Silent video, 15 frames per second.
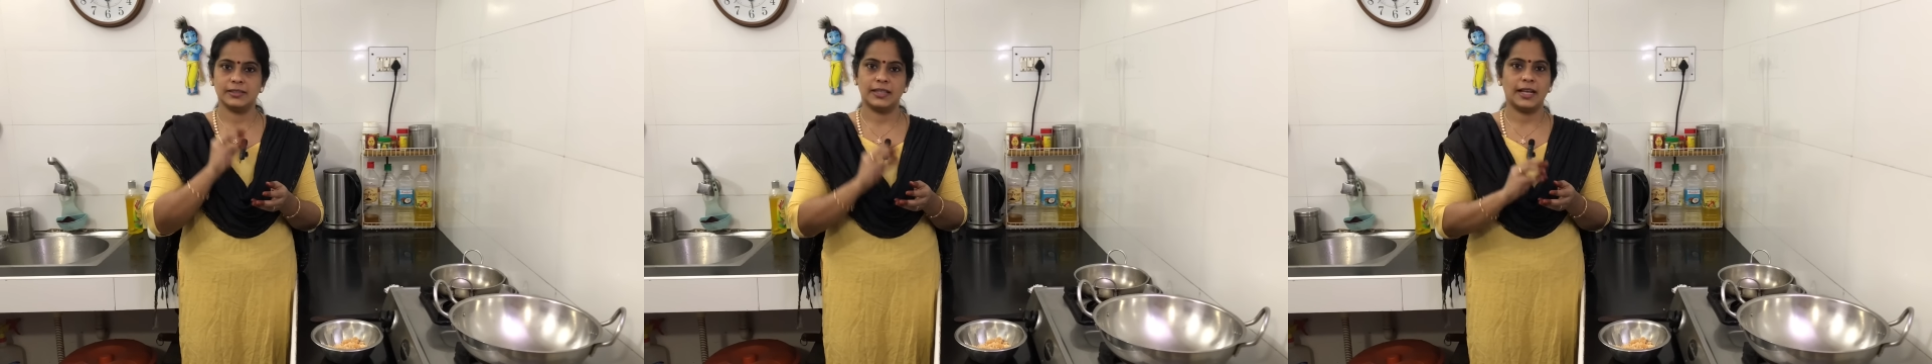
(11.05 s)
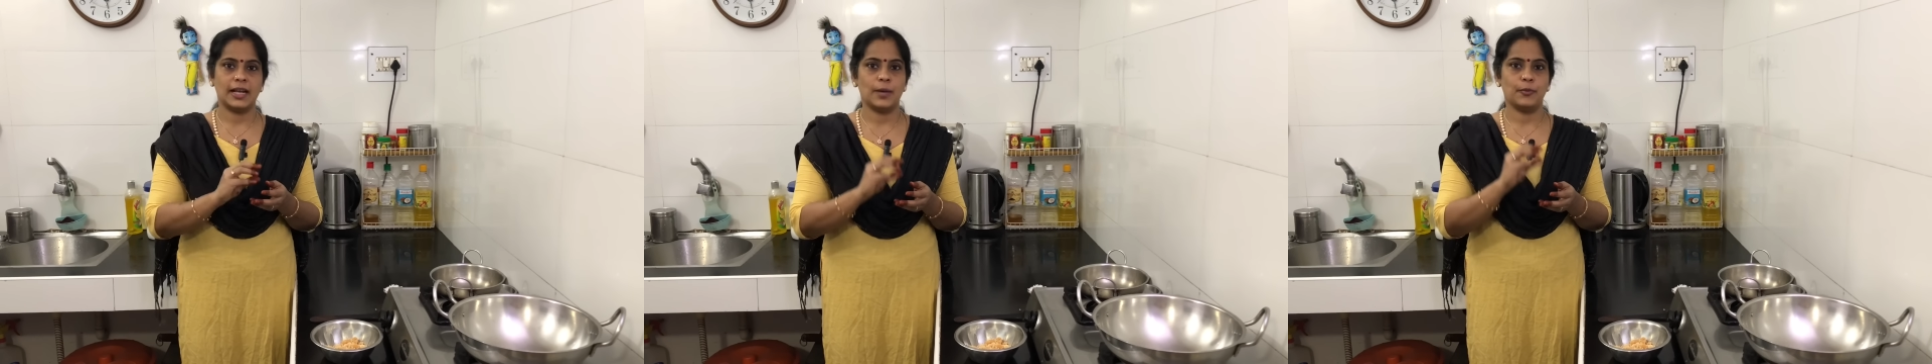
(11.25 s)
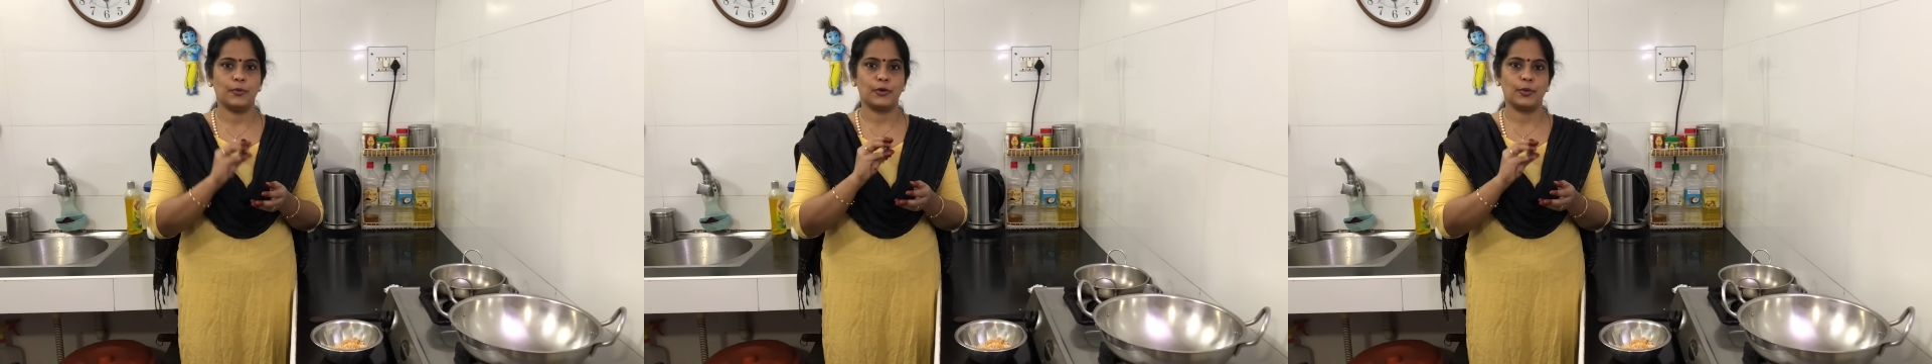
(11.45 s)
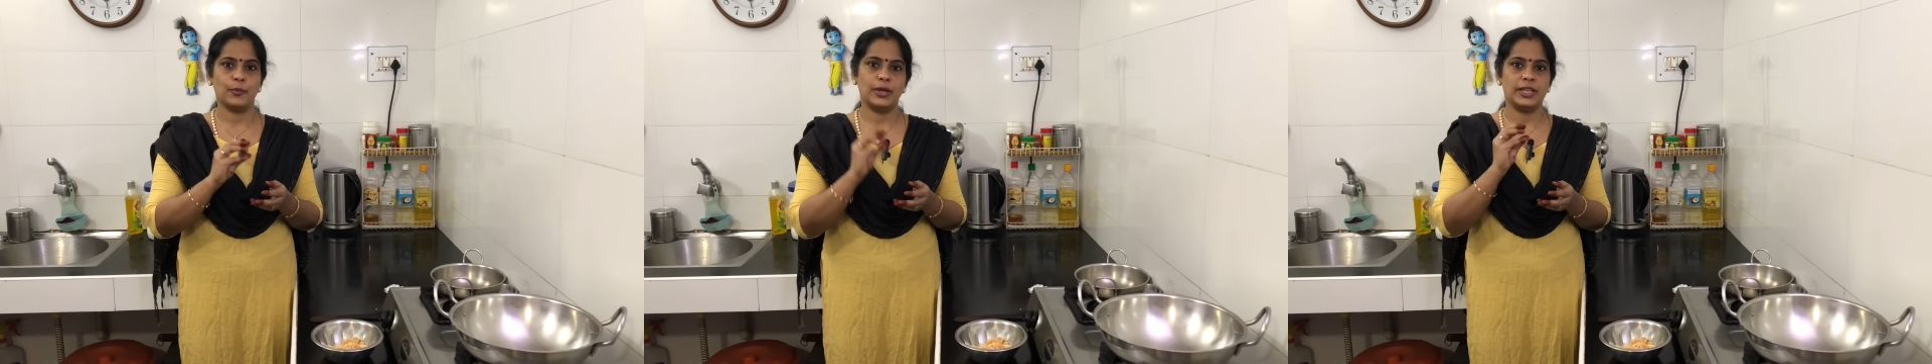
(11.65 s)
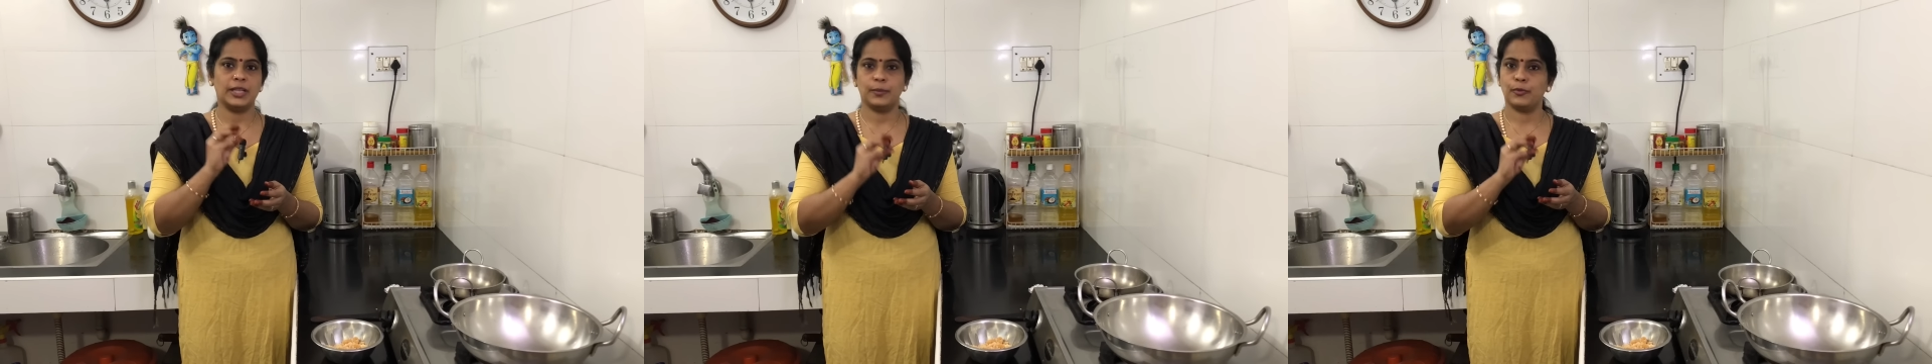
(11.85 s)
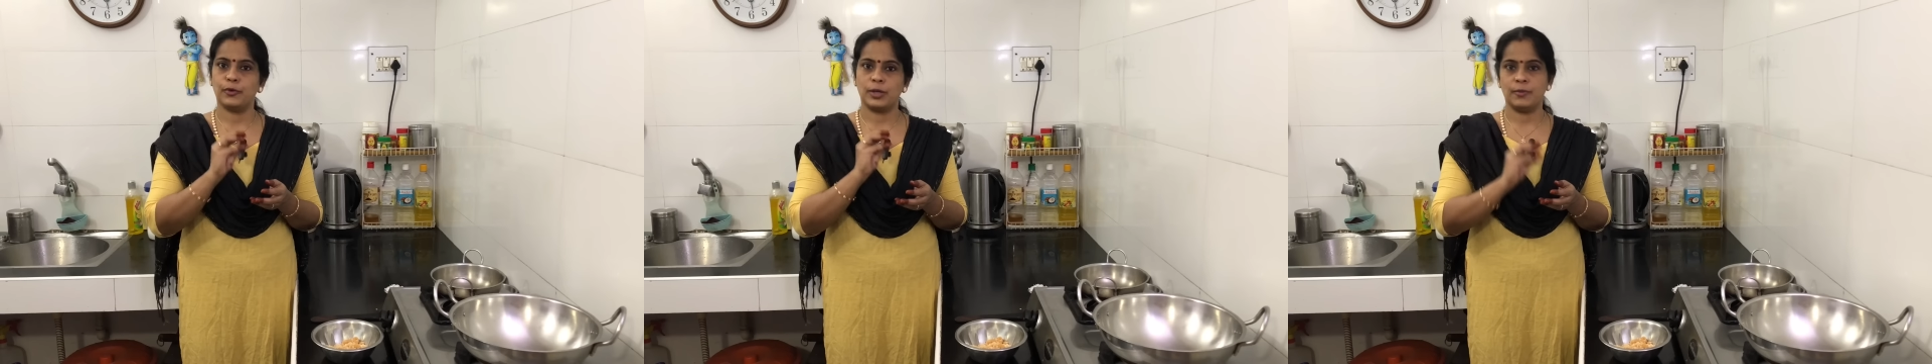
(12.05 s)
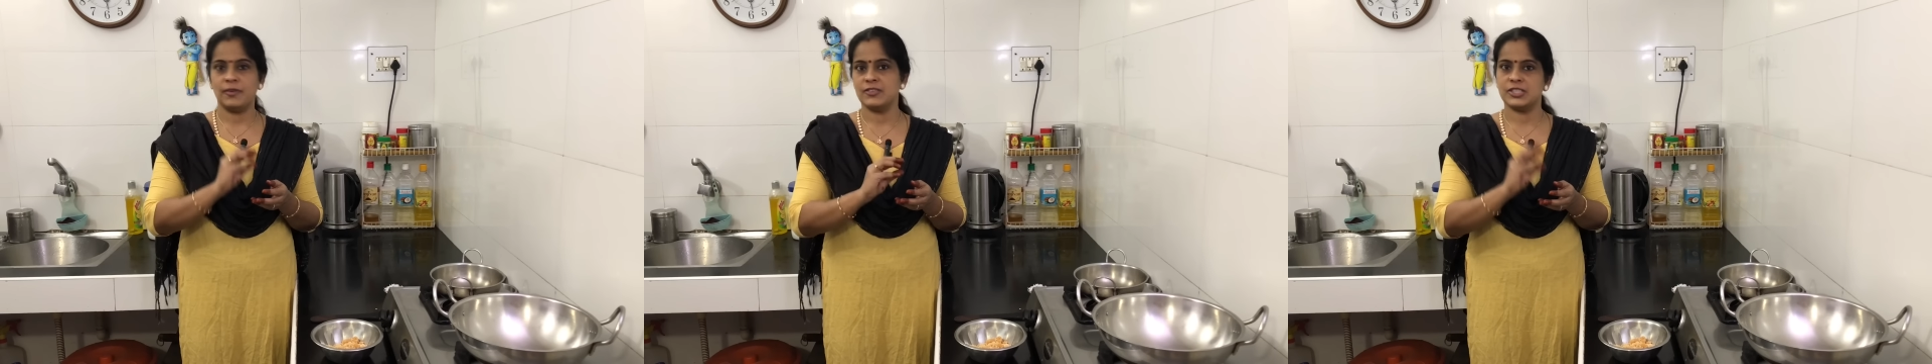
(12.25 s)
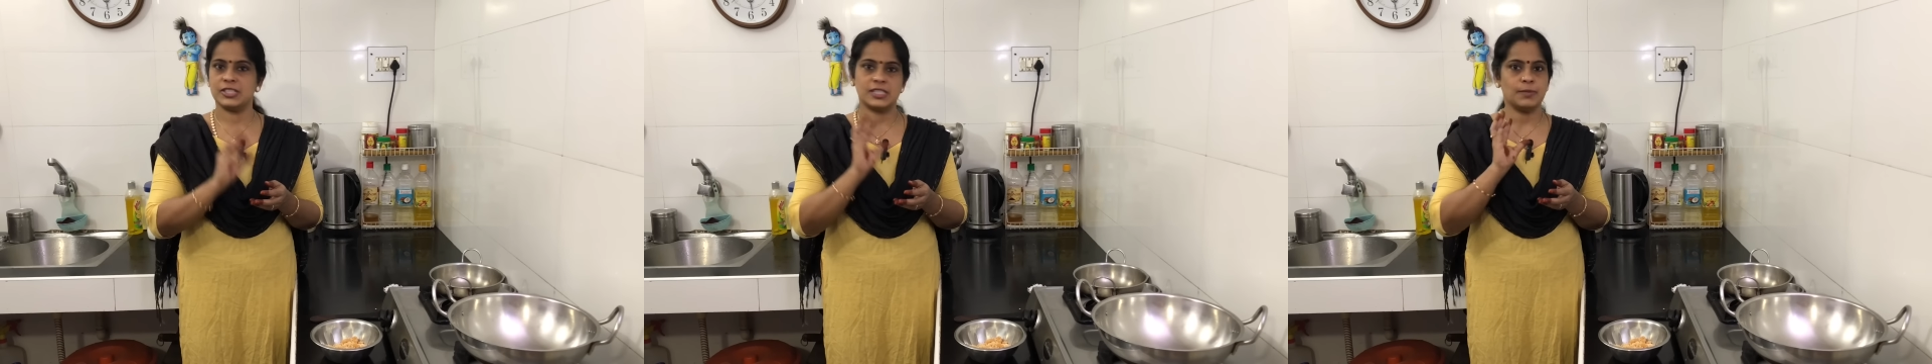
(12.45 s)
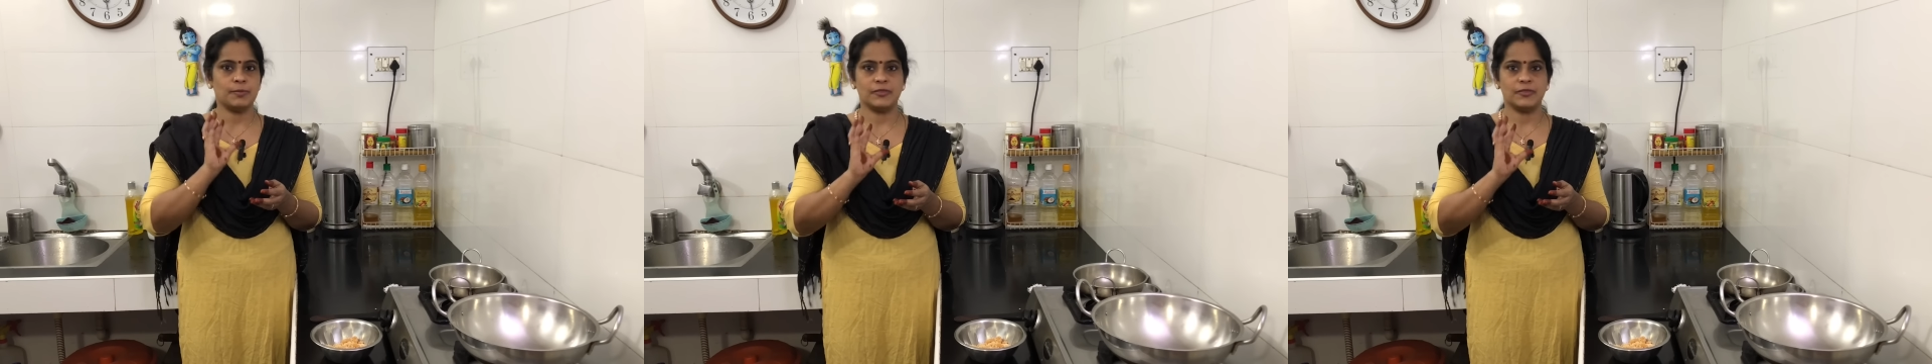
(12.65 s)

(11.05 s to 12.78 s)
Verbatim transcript: தேங்காய் பூர்ணமோ எந்த பூர்ணமோ வச்சுட்டு